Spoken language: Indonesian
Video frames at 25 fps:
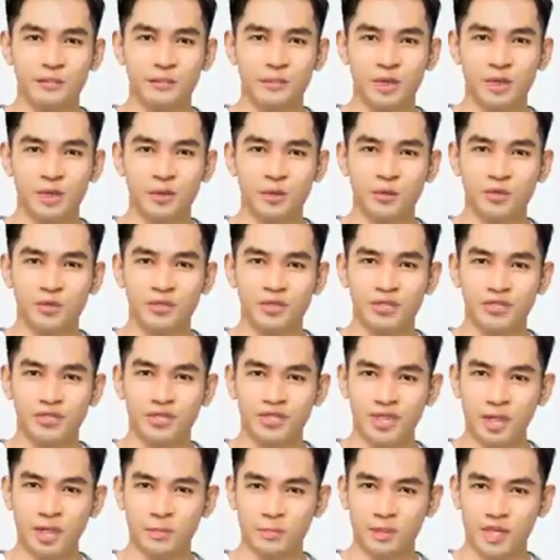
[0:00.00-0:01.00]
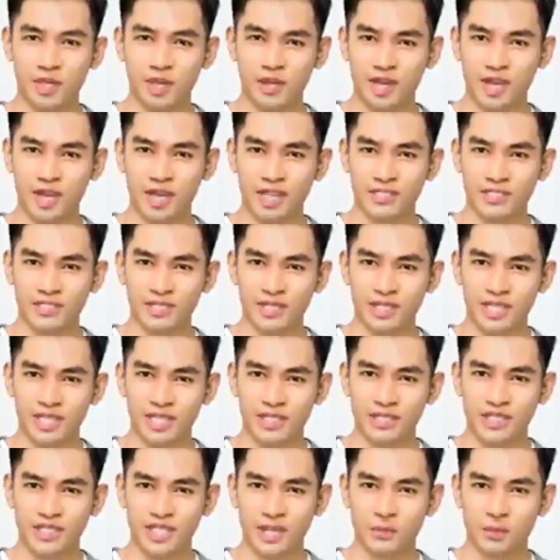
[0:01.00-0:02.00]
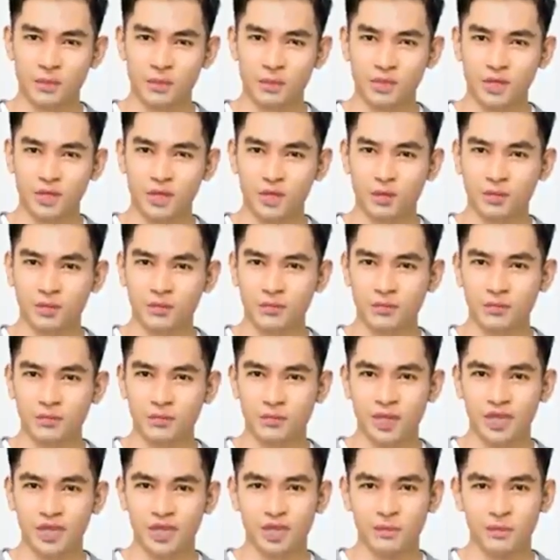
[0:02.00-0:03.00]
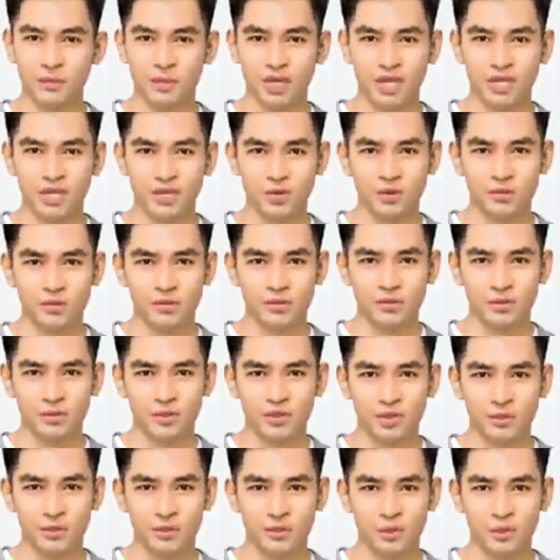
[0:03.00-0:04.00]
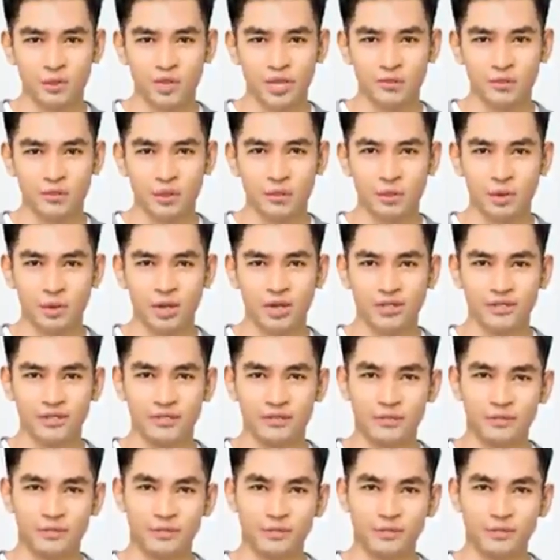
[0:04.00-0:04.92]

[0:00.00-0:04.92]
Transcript: mengatakan bahwa gadis dari keluarga bibi kedua saya telah menemukan pacar yang kaya